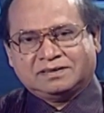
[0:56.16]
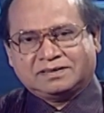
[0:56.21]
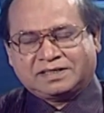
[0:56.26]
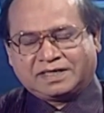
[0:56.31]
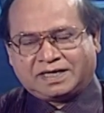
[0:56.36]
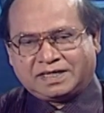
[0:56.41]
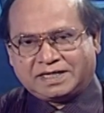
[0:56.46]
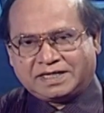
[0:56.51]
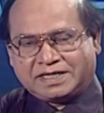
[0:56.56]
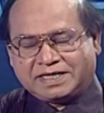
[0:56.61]

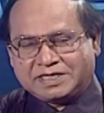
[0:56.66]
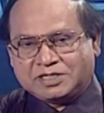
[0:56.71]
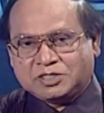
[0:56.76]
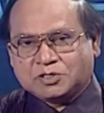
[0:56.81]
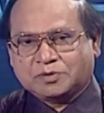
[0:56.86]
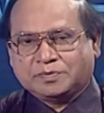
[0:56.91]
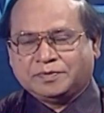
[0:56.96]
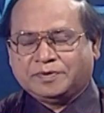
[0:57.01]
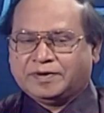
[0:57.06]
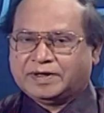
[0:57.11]
সেখানে কিডনি
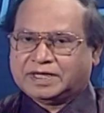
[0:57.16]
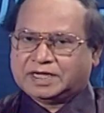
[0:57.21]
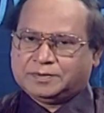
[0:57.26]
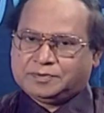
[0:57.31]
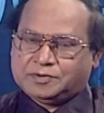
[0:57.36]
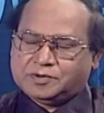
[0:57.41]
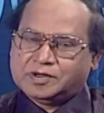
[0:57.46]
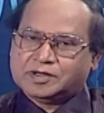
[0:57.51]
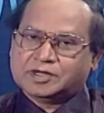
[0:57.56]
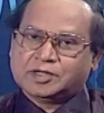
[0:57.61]
রোগ বিভাগের
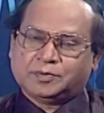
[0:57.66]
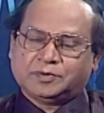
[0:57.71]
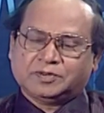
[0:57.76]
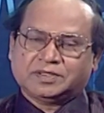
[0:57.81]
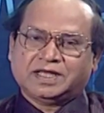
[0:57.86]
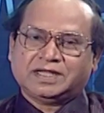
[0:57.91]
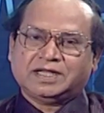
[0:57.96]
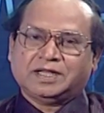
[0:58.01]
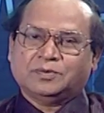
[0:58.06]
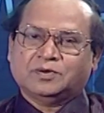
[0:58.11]
বিভাগীয়
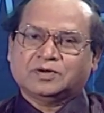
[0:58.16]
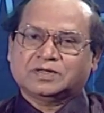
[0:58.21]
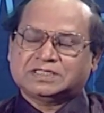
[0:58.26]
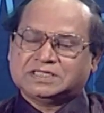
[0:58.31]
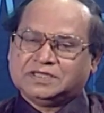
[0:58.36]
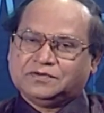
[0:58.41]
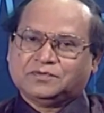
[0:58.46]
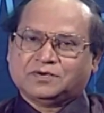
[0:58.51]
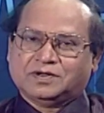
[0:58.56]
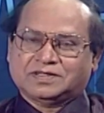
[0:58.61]
প্রধান এবং
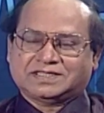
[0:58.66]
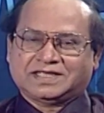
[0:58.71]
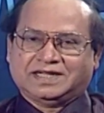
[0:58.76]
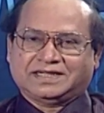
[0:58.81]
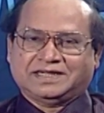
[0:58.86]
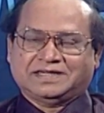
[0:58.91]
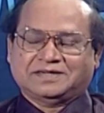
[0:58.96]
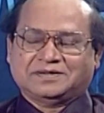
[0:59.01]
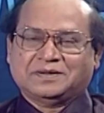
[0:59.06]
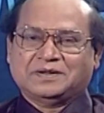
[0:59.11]
চিফ
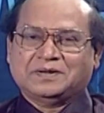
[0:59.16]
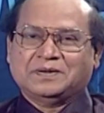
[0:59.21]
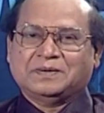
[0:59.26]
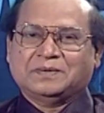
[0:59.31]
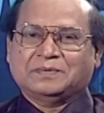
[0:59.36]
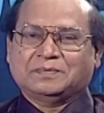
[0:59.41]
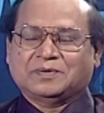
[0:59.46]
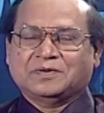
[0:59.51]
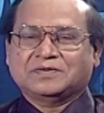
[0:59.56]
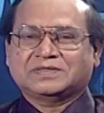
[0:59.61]
কনসালটেন্ট
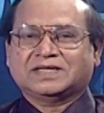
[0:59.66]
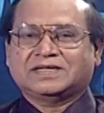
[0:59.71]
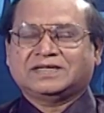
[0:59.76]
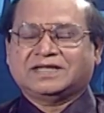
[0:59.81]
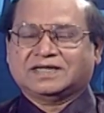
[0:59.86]
প্রফেসর